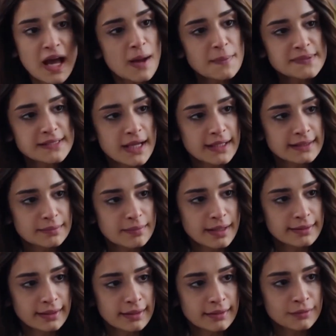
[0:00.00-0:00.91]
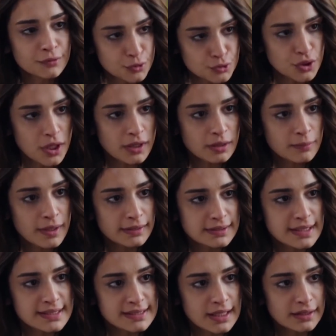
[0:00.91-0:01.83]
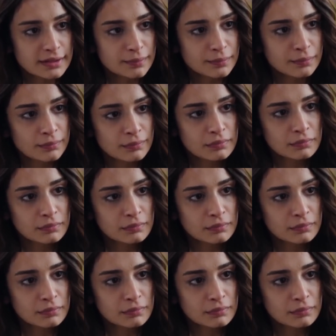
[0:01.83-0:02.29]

Ne yapsaydım anne? Kucağına mı atlasaydım?